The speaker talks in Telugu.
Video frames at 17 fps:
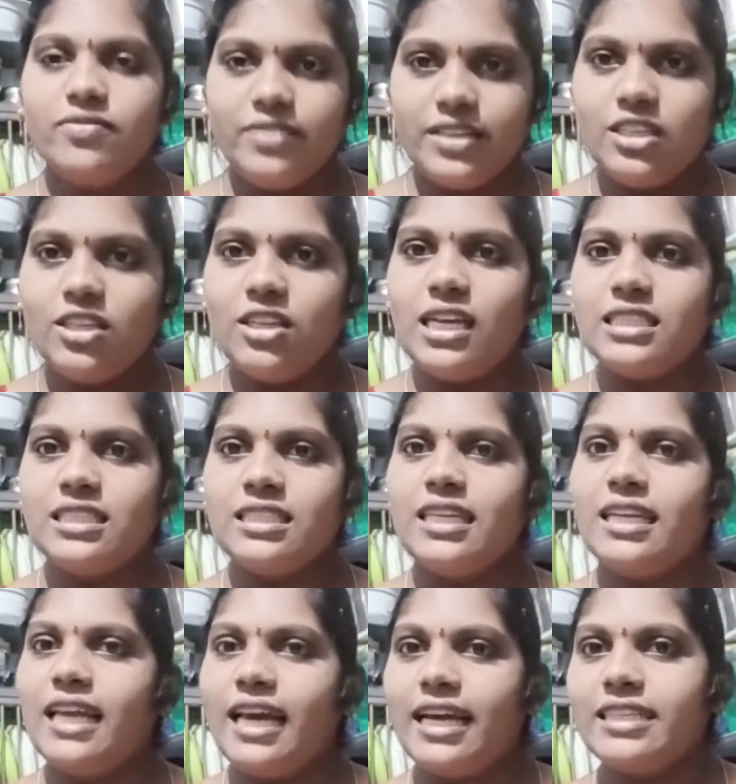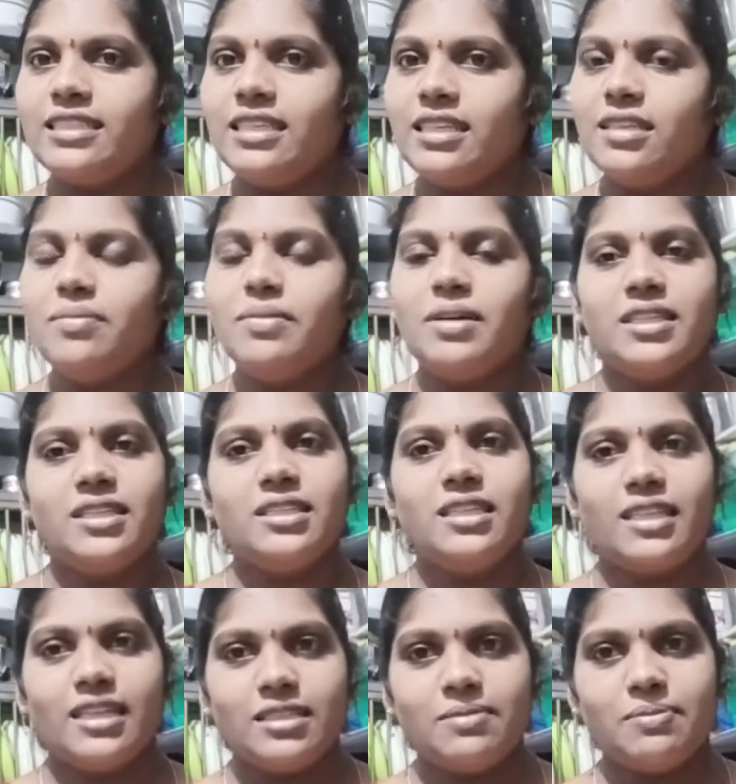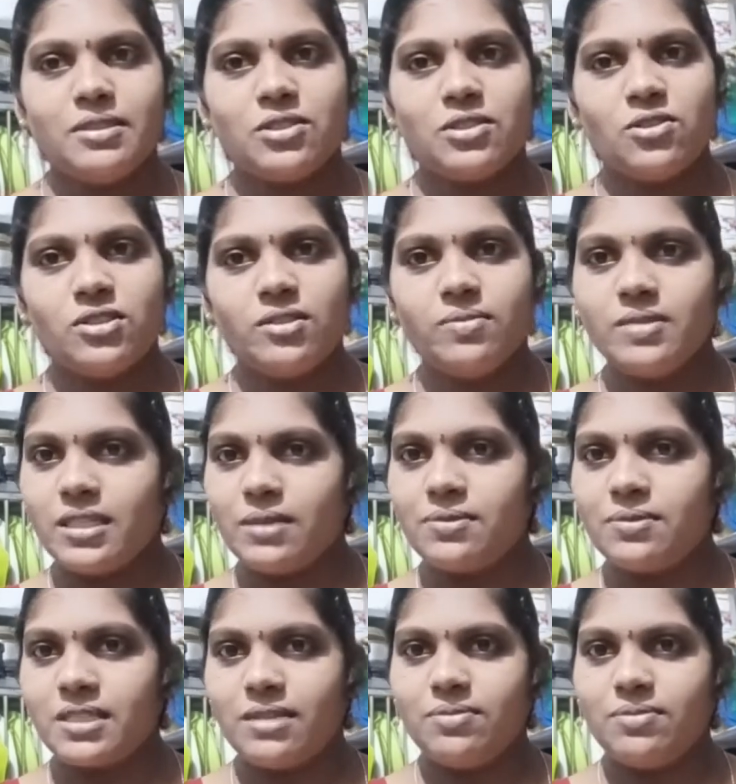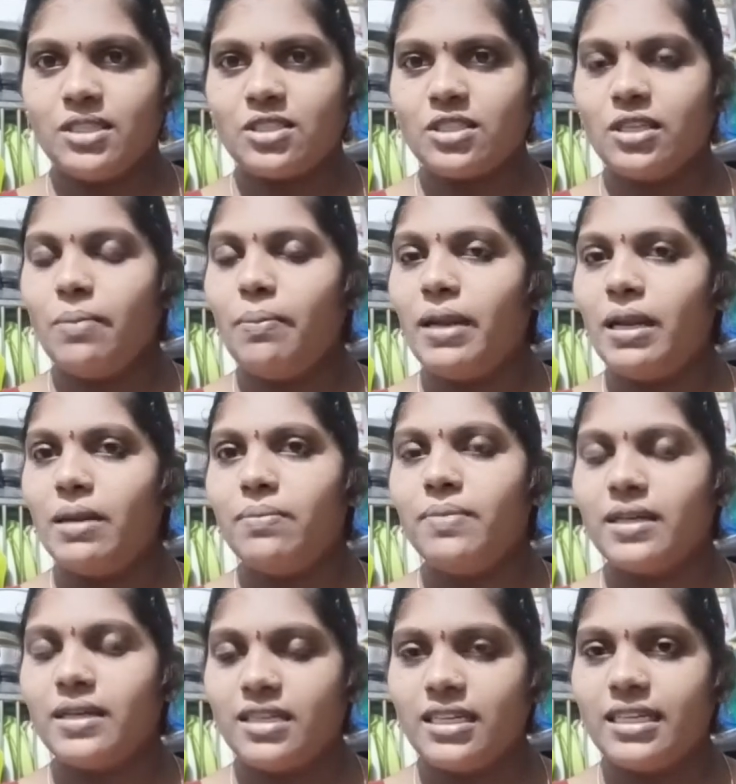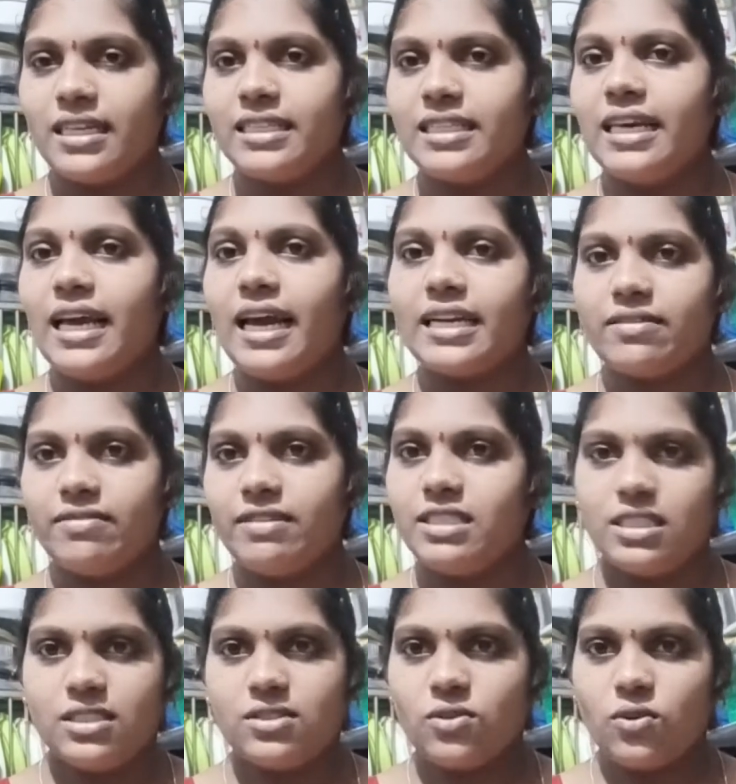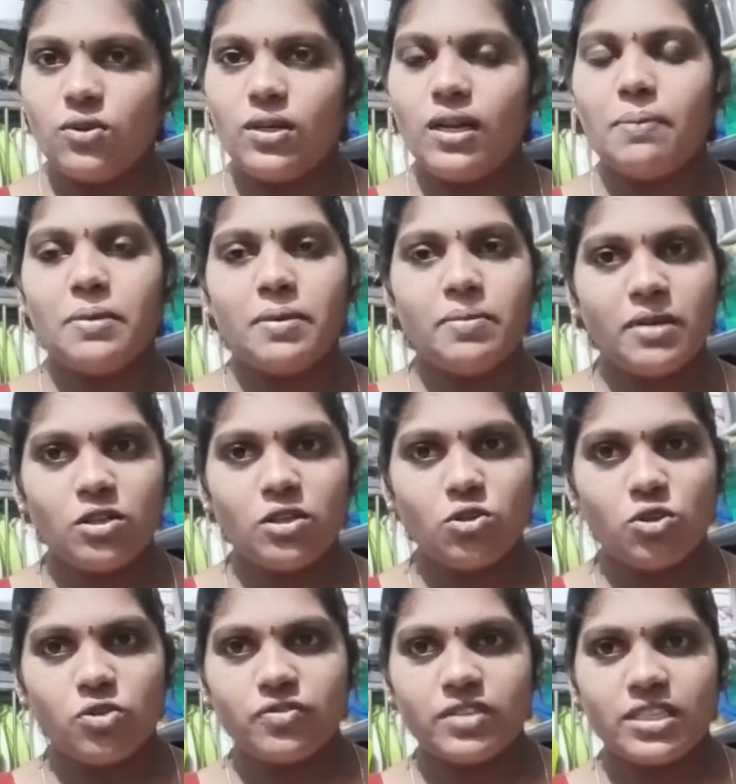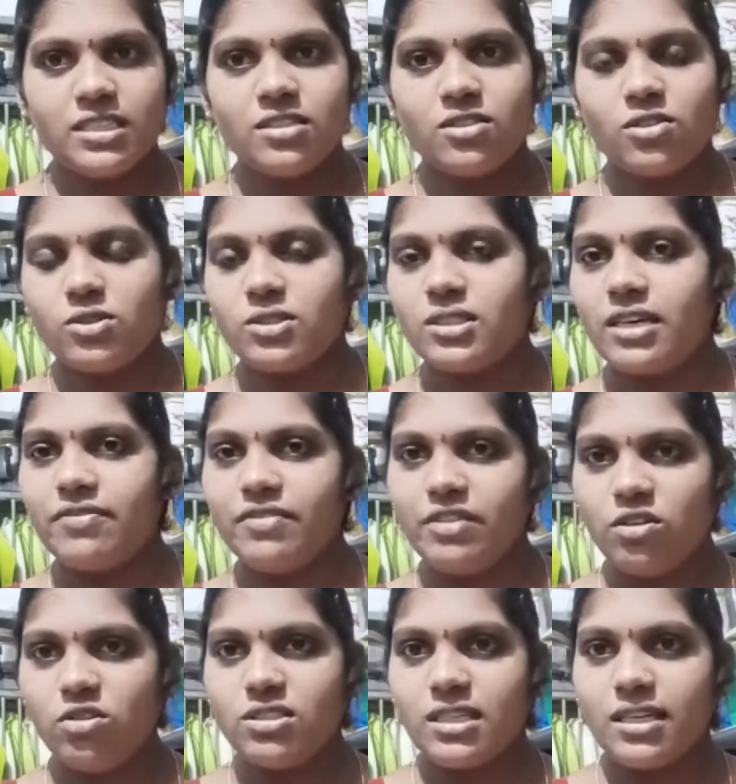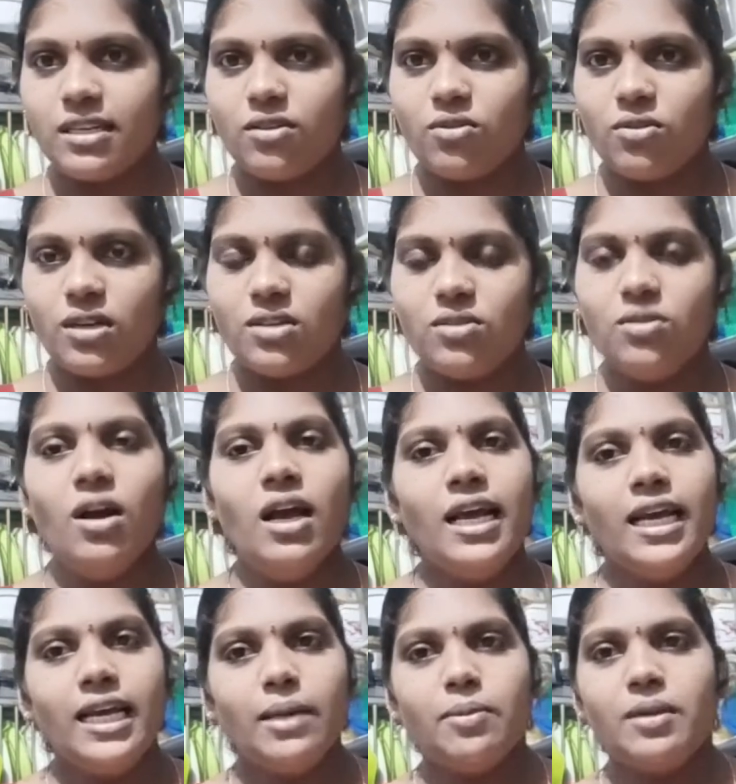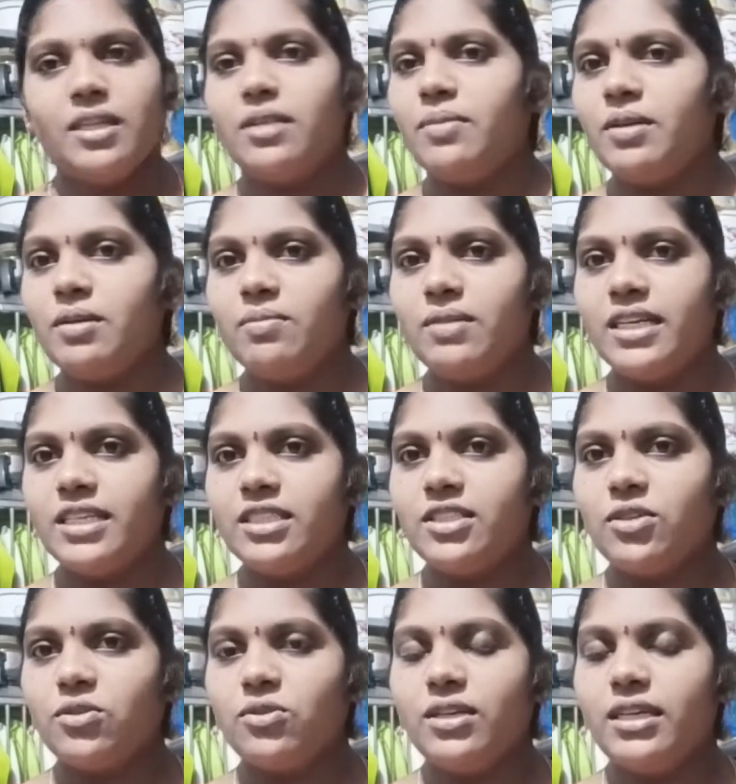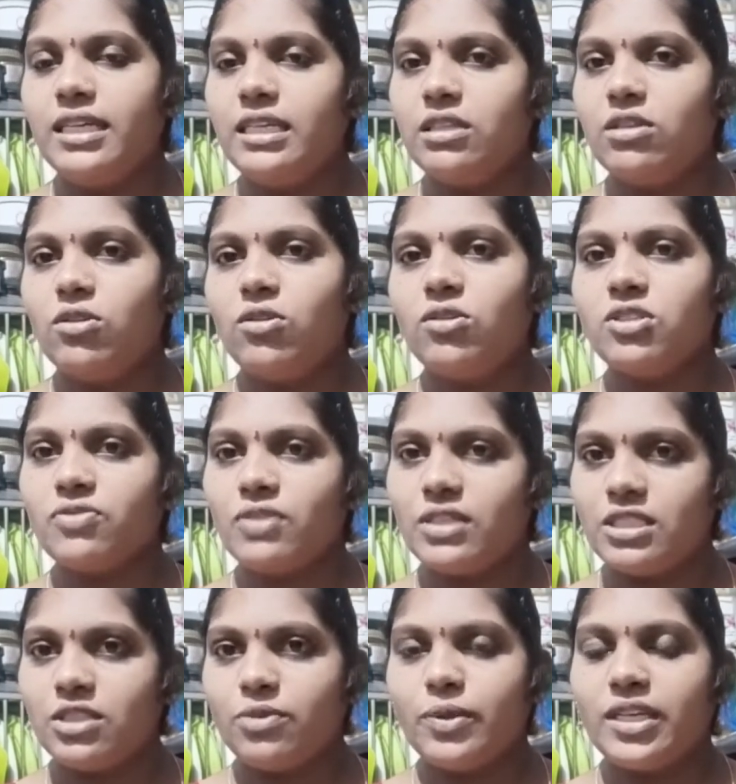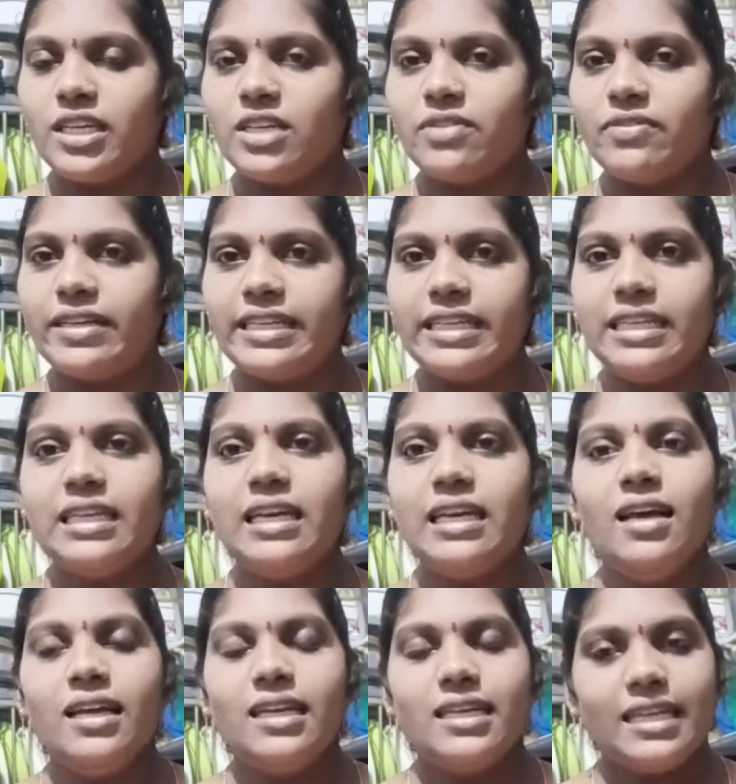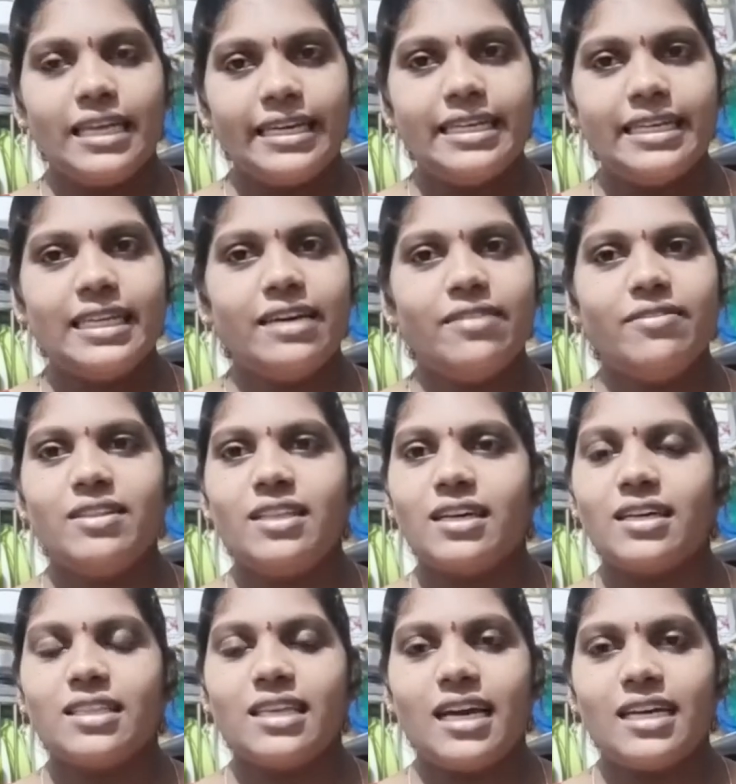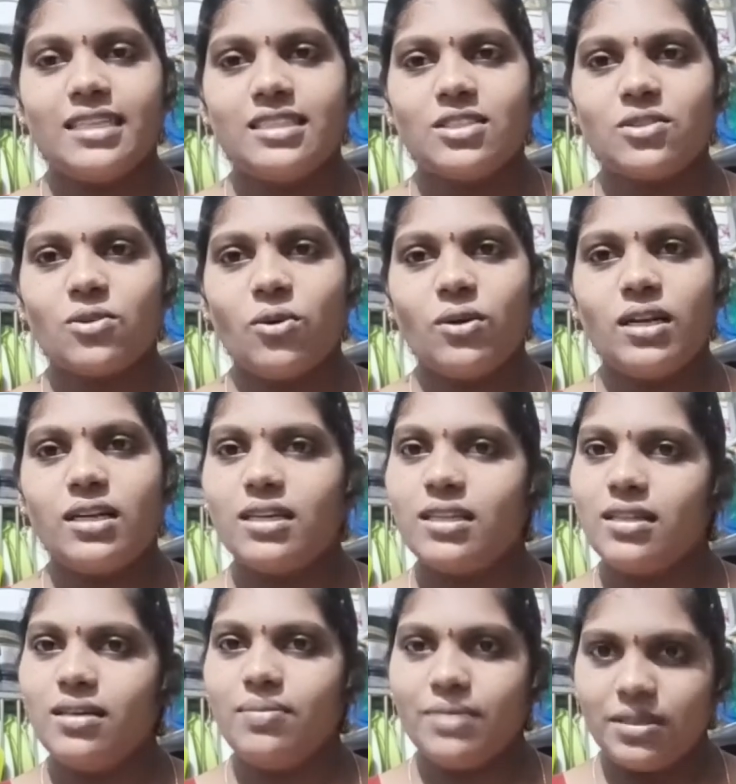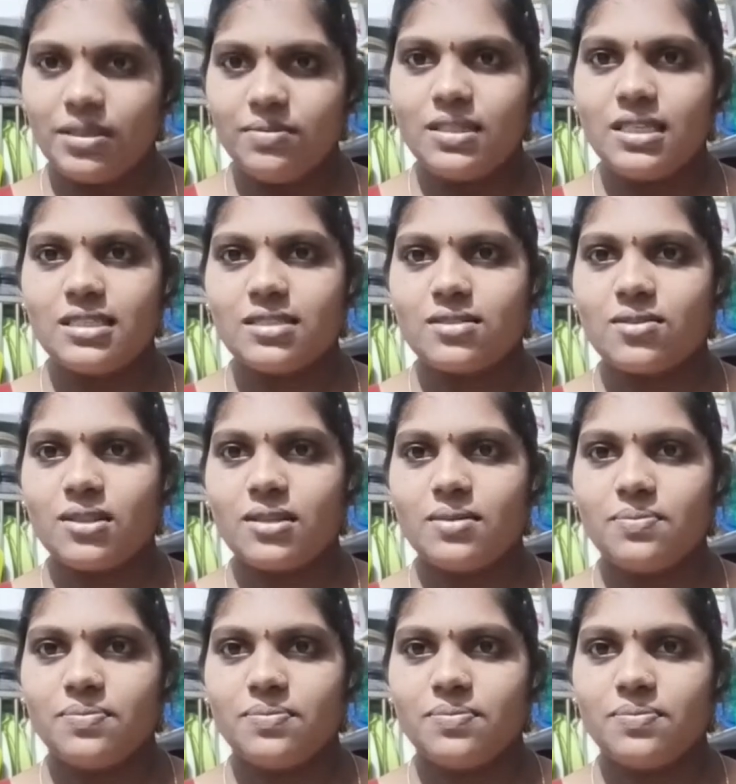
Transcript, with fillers: వీడియో నచ్చితే లైక్ చేయండి మరిన్ని రెసిపీస్ కోసం సబ్స్క్రైబ్ చేసుకుని బెల్ బటన్ అయితే యాక్టివేట్ చేసుకోండి అప్పుడే మీకు నోటిఫికేషన్స్ వస్తాయి వీడియోస్ అనేవి కూడాను ఇప్పుడైతే మనం లేట్ చేయకుండా ఇంట్లో స్వచ్ఛమైనటువంటి నెయ్యిని ఏ విధంగా తయారు చేసుకోవాలనేది మనం తెలుసుకుందాం